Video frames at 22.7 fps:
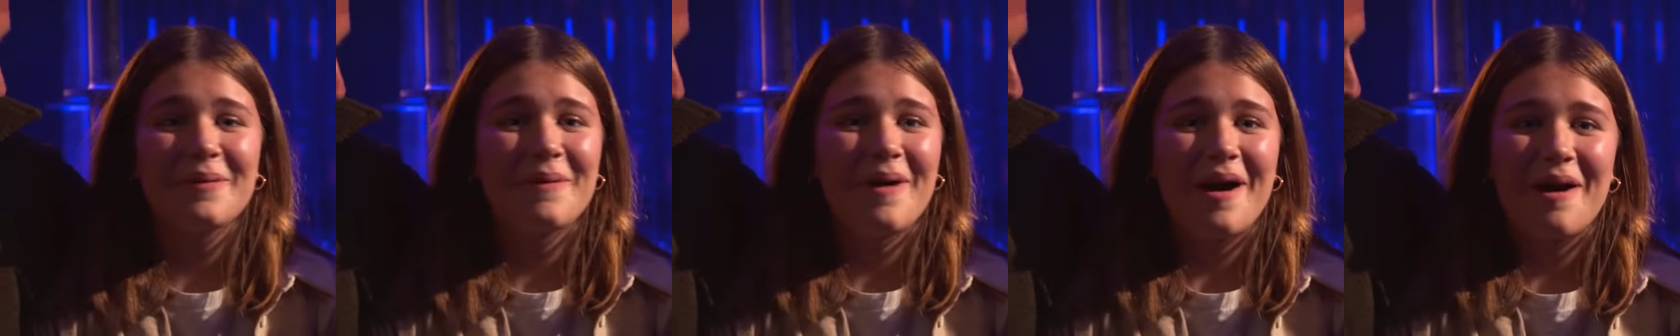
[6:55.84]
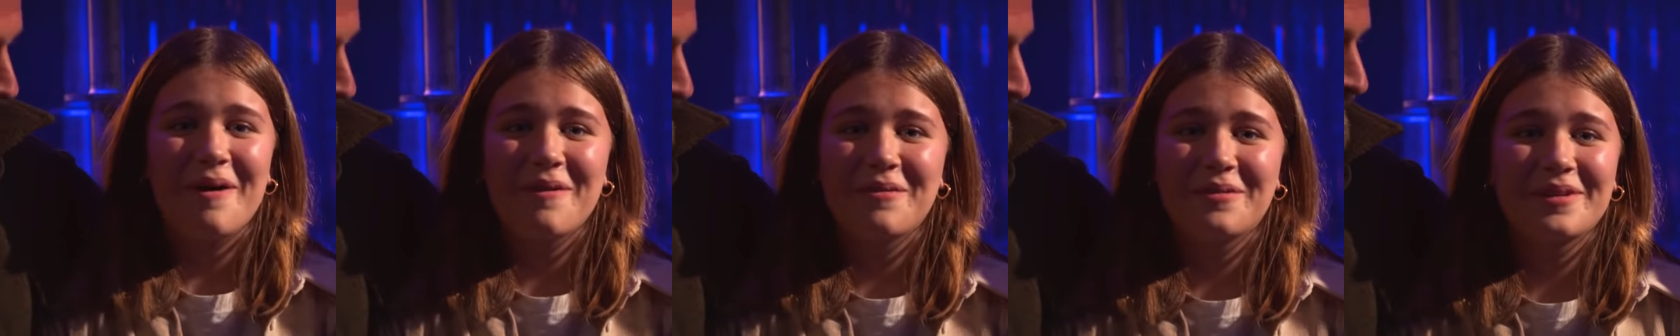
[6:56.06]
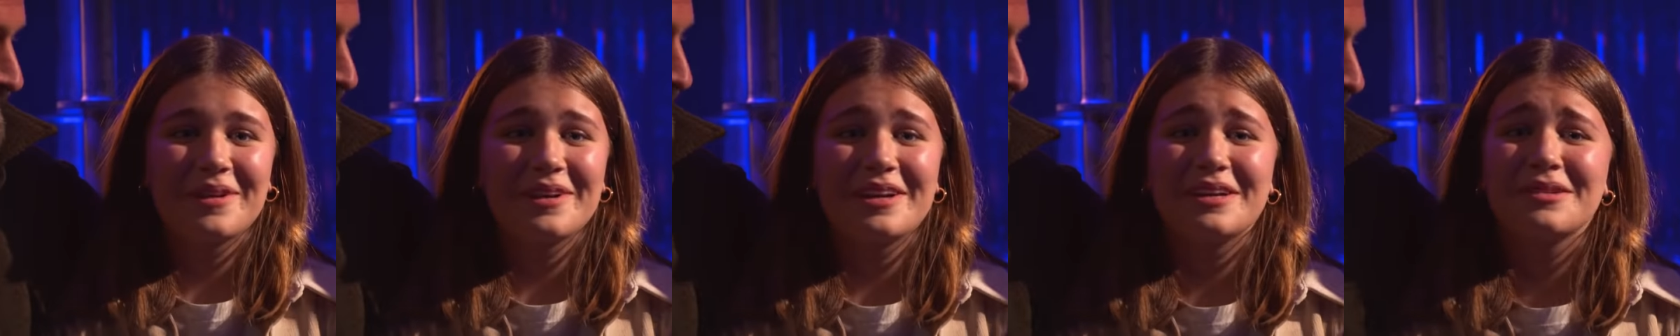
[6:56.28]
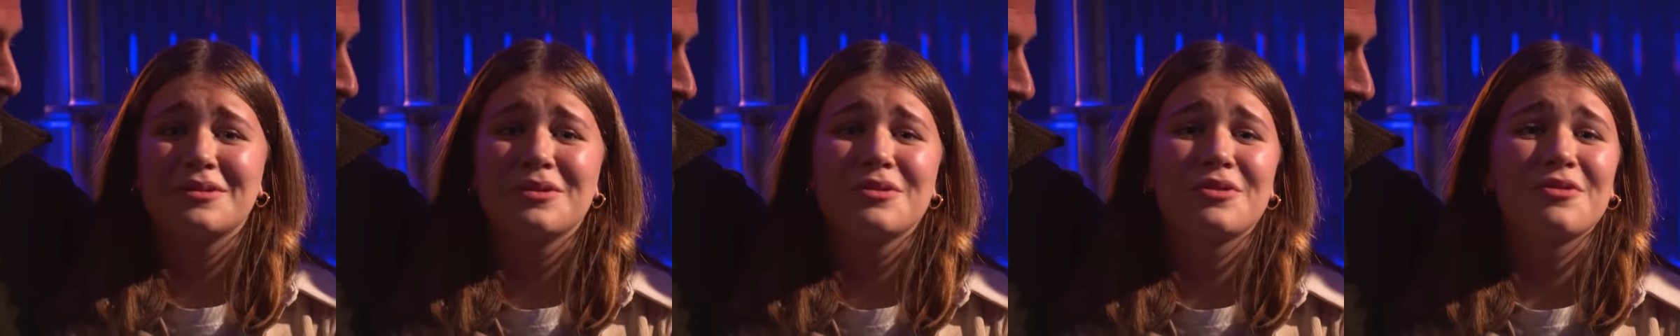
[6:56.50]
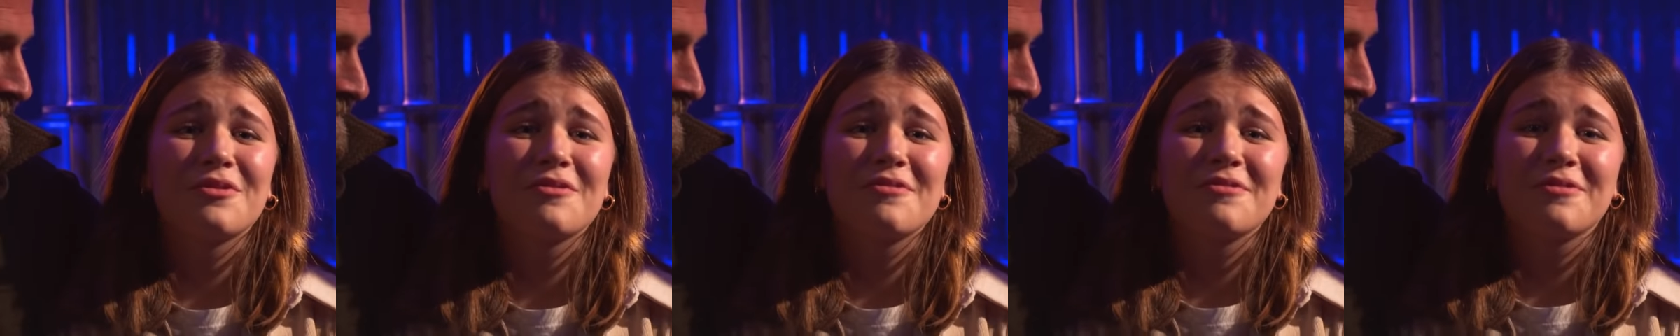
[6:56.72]
so aufgeregt
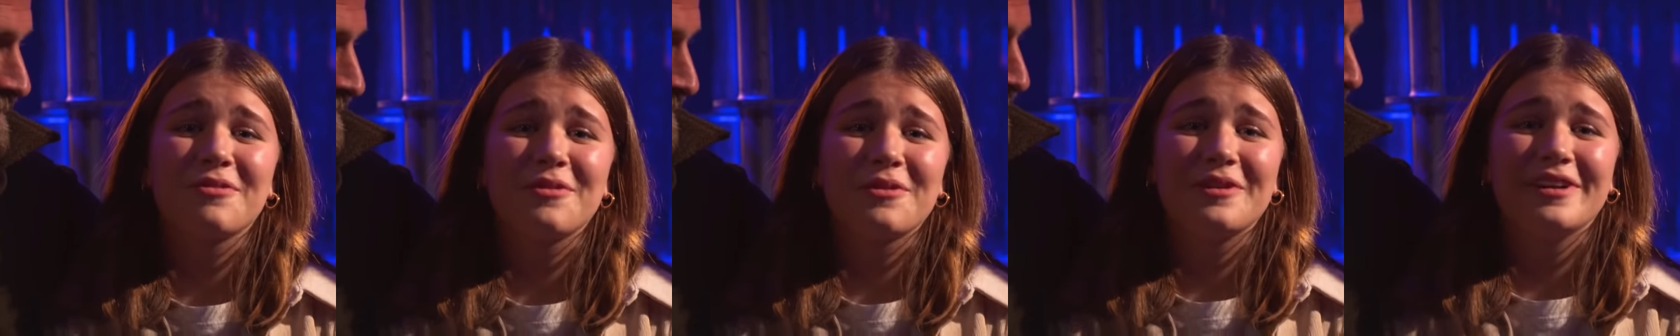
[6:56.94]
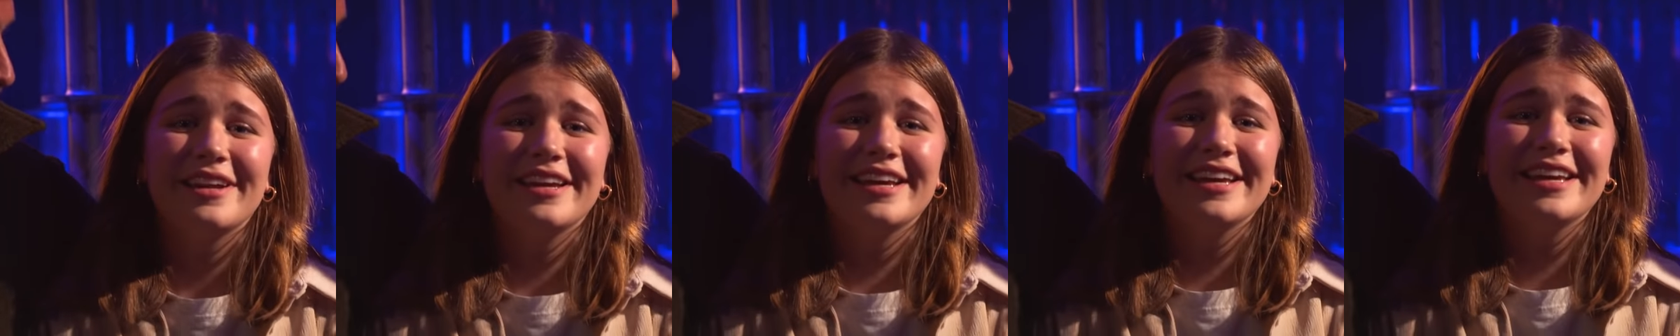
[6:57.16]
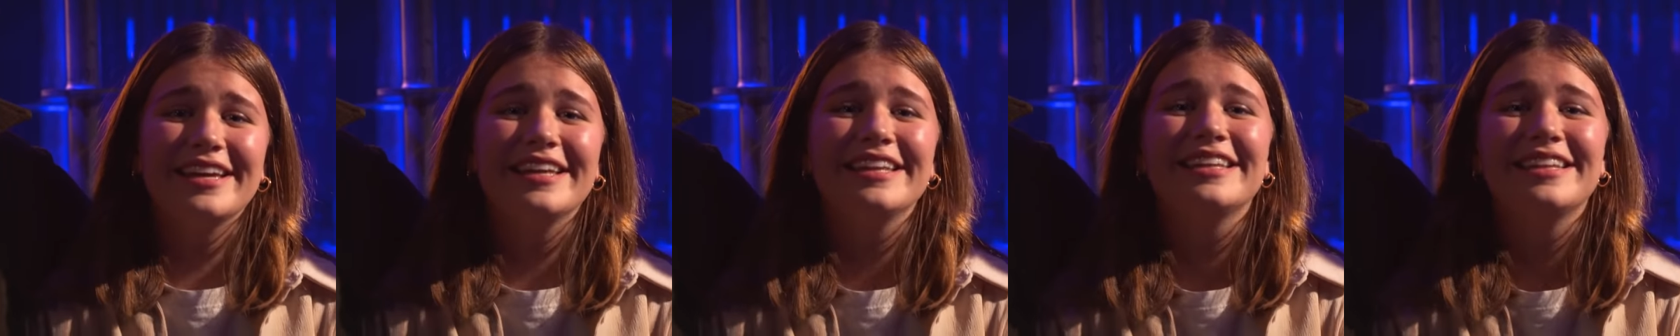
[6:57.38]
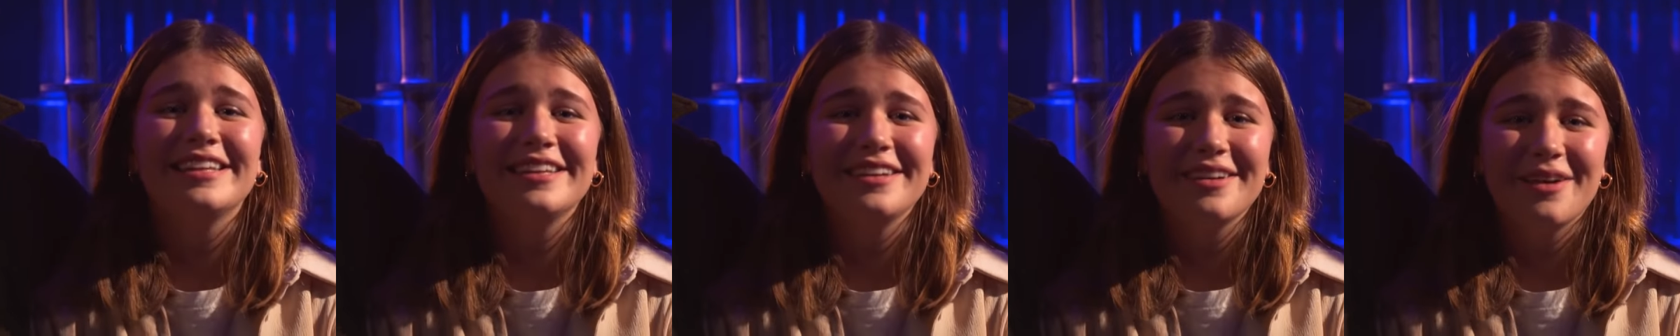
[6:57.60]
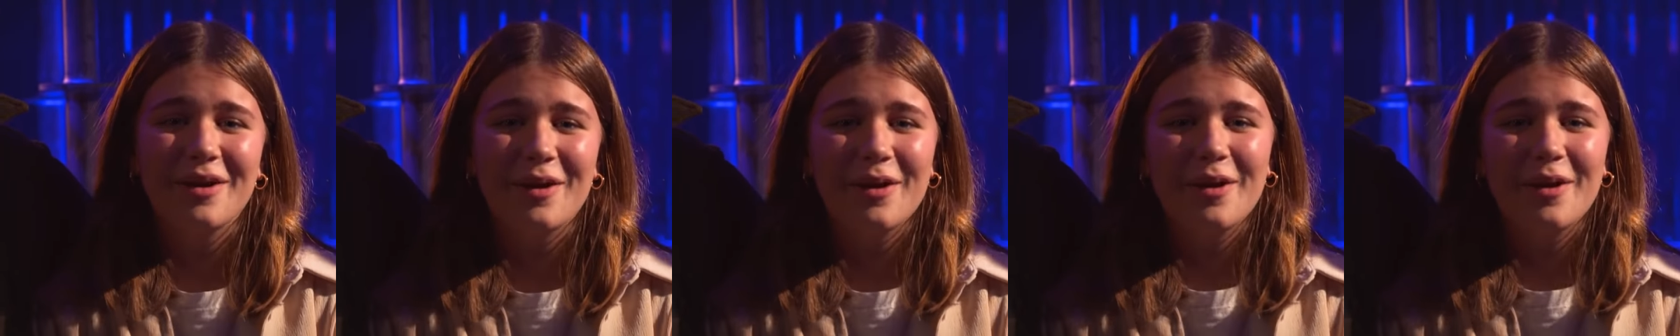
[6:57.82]
und so fröhlich.